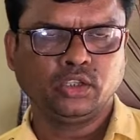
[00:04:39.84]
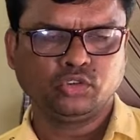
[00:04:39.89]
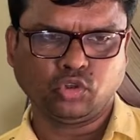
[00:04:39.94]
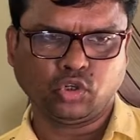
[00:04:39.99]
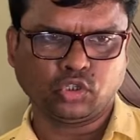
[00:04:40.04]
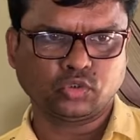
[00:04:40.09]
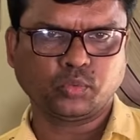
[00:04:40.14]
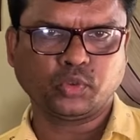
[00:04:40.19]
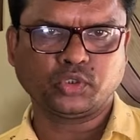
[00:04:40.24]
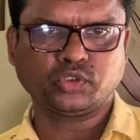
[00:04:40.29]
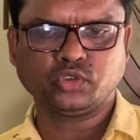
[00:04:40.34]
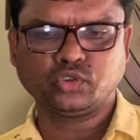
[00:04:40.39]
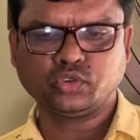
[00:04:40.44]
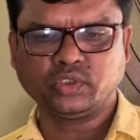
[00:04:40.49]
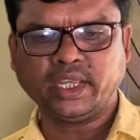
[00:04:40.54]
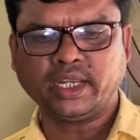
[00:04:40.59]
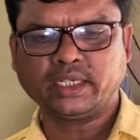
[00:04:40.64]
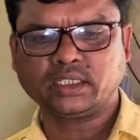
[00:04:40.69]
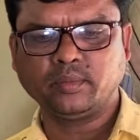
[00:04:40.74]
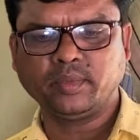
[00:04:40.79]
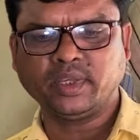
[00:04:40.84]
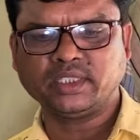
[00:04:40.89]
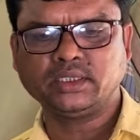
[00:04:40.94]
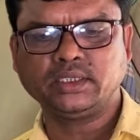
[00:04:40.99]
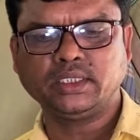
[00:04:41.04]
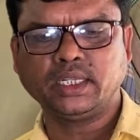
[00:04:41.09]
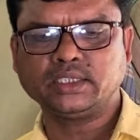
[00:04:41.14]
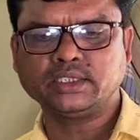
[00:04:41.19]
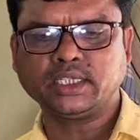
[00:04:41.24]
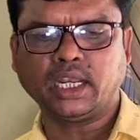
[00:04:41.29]
দশ বছর যদি একটা মেশিন
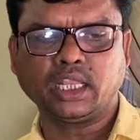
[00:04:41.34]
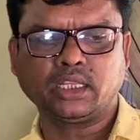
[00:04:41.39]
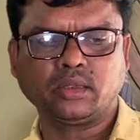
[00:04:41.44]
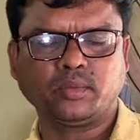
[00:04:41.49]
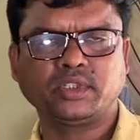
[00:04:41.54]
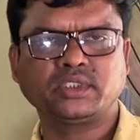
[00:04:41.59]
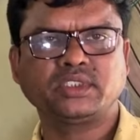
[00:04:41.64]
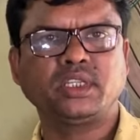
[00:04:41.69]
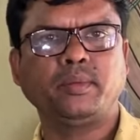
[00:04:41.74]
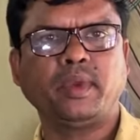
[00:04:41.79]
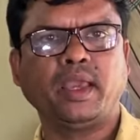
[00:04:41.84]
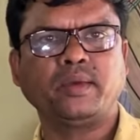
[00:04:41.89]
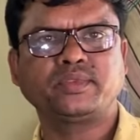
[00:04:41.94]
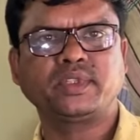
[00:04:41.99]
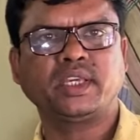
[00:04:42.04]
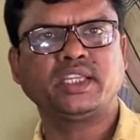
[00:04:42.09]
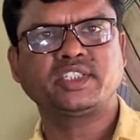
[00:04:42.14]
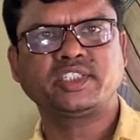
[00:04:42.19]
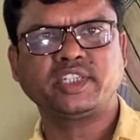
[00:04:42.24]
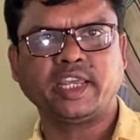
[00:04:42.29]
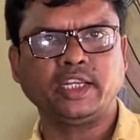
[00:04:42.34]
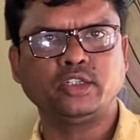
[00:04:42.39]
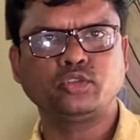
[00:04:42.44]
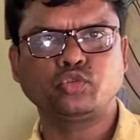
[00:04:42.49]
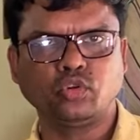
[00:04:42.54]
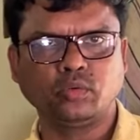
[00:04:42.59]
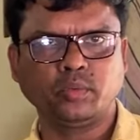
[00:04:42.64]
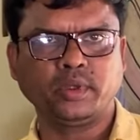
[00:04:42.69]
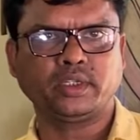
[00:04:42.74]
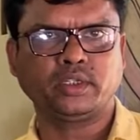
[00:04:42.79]
না চালাতে পারে সে ব্যবসায় স্ট্যান্ড
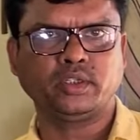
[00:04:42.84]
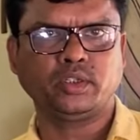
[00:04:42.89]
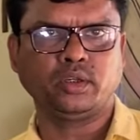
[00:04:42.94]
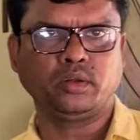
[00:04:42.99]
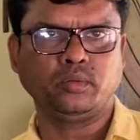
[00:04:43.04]
করবে কি